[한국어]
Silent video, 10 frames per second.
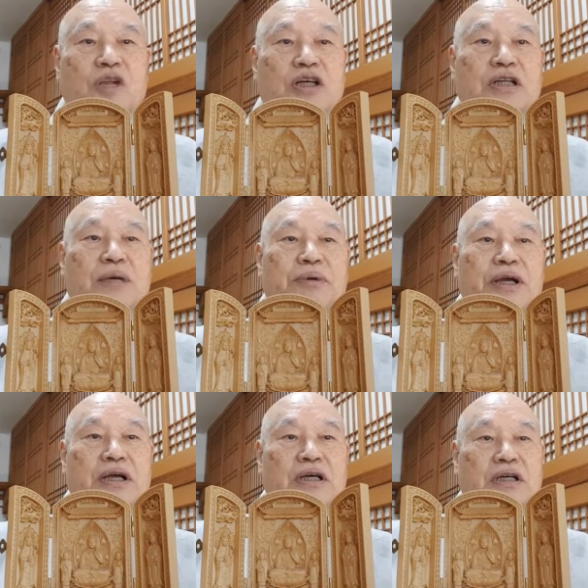그
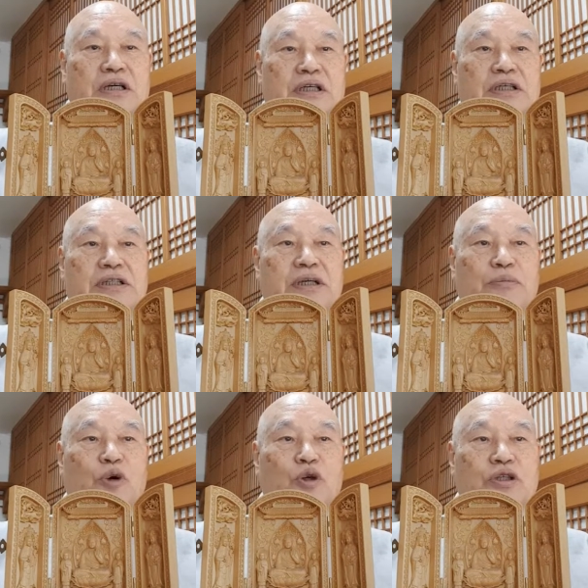다음에 일체
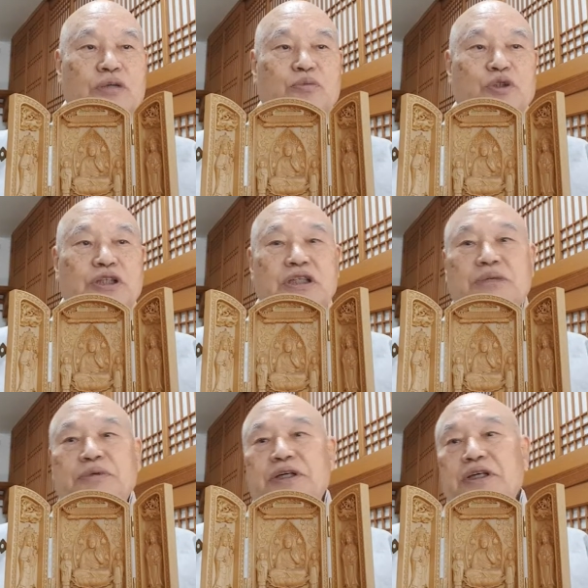모든
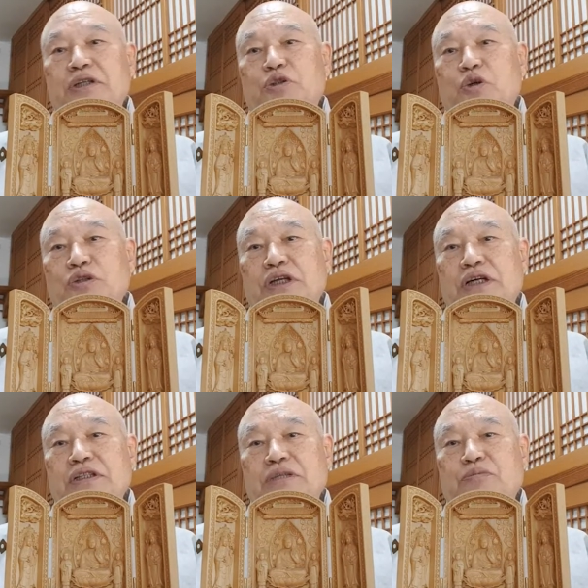부처님의
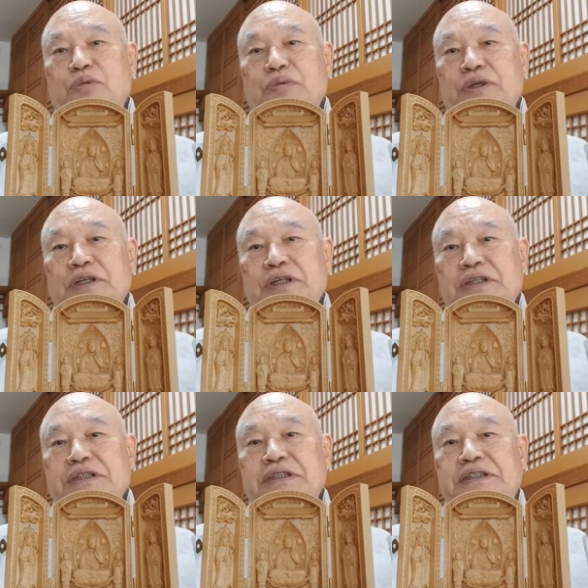종자
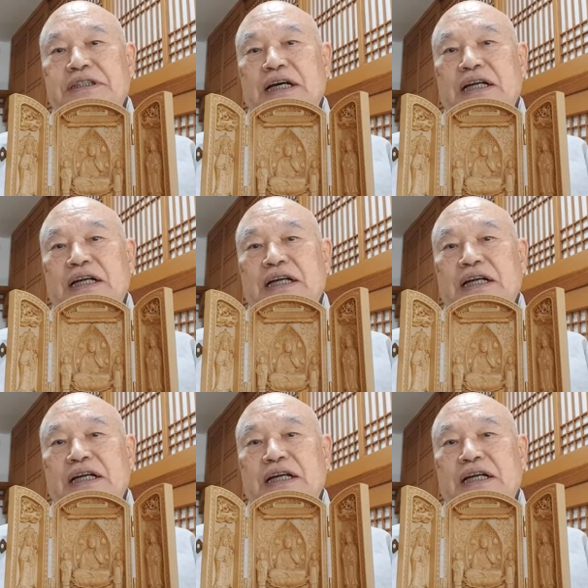성품을 끊지